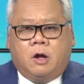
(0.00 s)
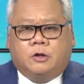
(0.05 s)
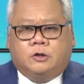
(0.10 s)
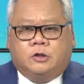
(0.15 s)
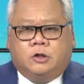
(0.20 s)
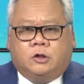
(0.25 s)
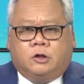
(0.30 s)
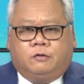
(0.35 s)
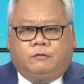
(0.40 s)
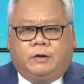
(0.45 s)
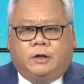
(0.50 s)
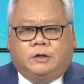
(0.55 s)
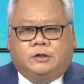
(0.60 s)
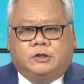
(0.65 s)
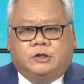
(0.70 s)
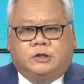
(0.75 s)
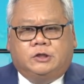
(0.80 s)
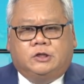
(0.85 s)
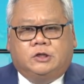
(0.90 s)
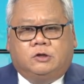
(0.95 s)
Thưa quý vị,
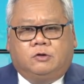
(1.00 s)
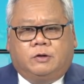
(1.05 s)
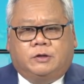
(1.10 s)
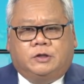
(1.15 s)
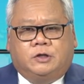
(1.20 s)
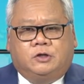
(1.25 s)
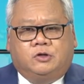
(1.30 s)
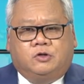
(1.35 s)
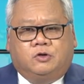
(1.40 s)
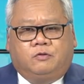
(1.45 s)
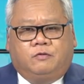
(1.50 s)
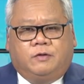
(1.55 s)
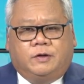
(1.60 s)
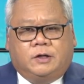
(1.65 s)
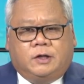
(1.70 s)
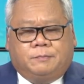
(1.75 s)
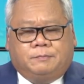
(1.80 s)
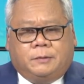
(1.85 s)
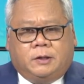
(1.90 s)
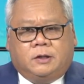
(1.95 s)
chương trình Luật Di trú và
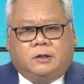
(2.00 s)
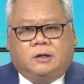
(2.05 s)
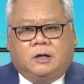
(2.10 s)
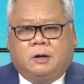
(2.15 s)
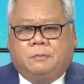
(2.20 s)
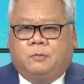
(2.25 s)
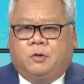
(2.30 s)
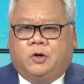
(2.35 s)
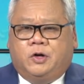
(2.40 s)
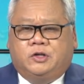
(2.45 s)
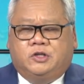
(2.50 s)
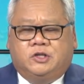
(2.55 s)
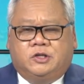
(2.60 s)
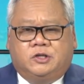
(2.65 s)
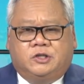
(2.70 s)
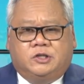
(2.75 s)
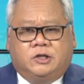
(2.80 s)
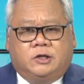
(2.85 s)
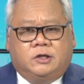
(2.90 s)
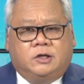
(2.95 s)
Nhập tịch là một cái
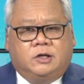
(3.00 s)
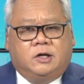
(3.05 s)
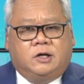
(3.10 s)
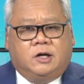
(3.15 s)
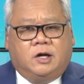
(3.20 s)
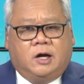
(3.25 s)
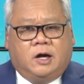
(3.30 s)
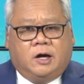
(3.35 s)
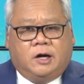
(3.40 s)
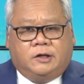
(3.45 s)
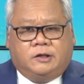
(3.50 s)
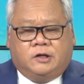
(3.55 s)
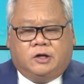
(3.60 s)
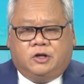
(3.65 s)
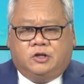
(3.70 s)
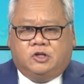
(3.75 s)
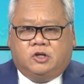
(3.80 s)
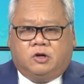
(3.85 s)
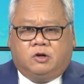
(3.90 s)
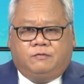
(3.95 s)
chương trình được gửi
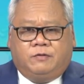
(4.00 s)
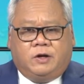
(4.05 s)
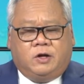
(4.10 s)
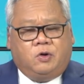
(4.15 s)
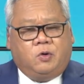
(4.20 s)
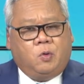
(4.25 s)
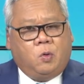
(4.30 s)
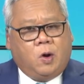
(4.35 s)
tới cho quý vị